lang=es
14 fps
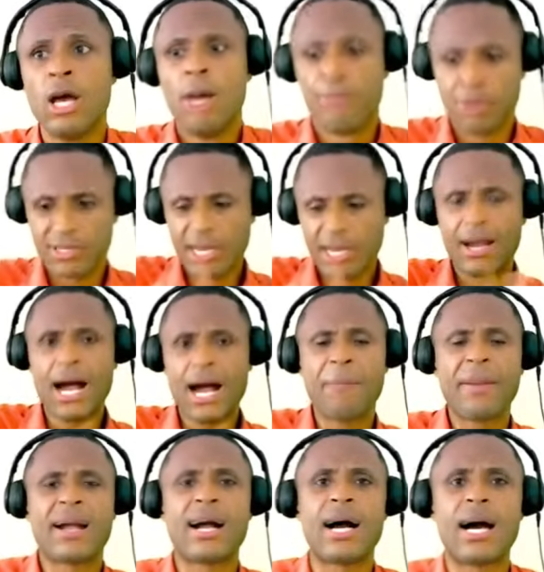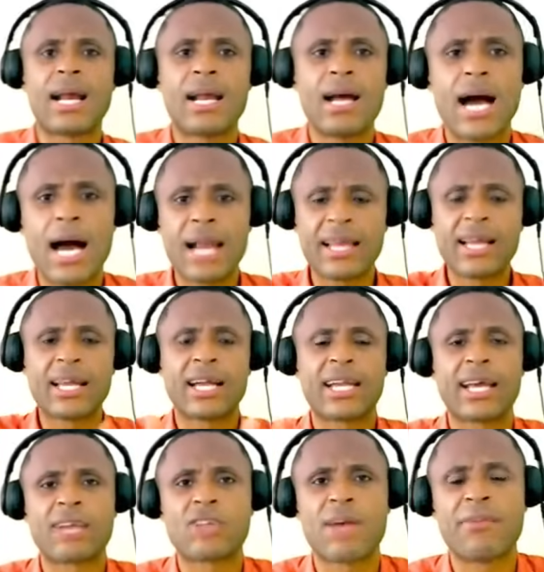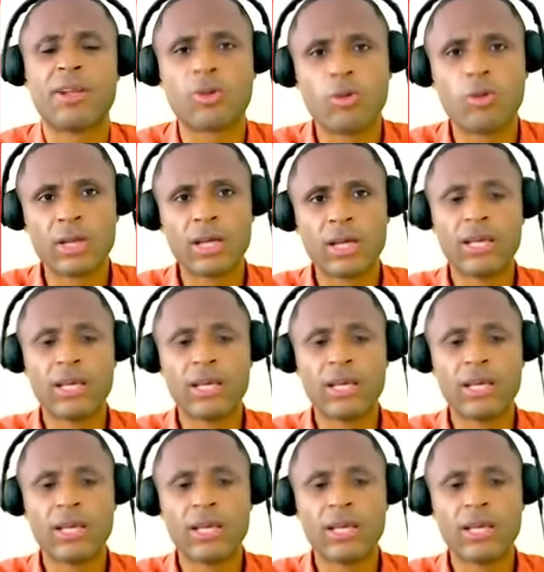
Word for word: pues se le va a pegar a alguien que quiere esas virtudes